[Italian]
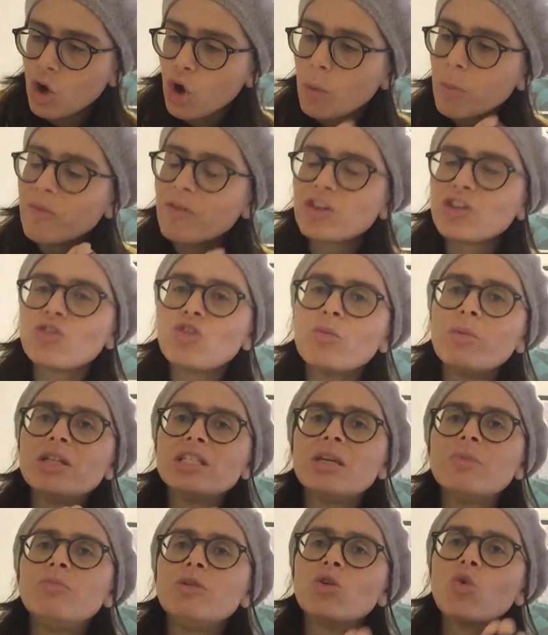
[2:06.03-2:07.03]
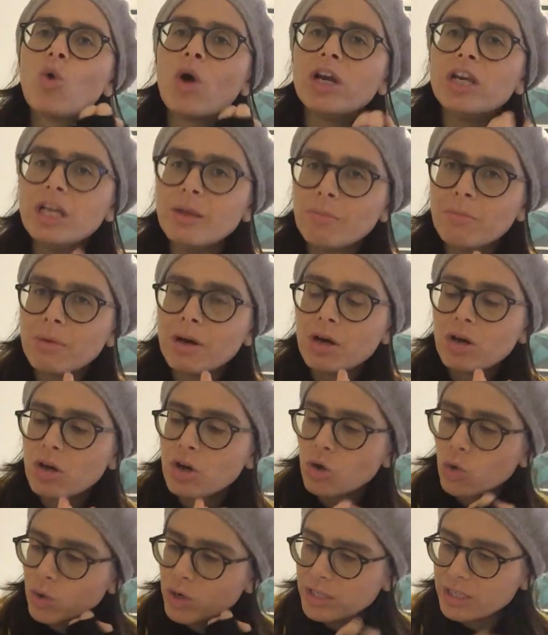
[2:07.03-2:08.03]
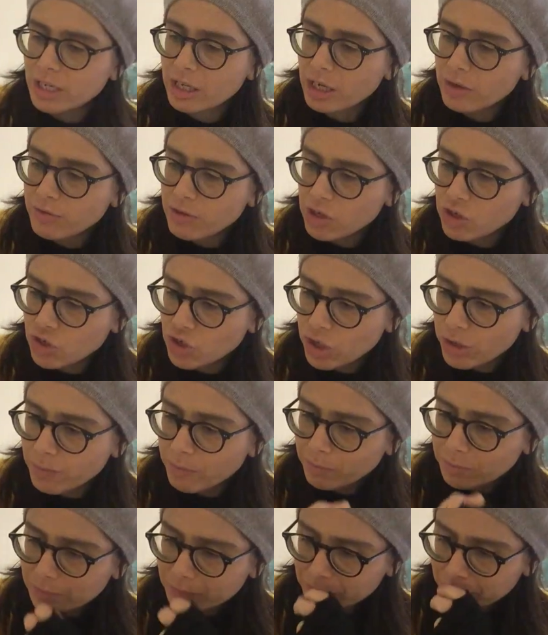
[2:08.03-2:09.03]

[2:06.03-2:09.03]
come facevano per esempio i Kuanim con i sacrifici.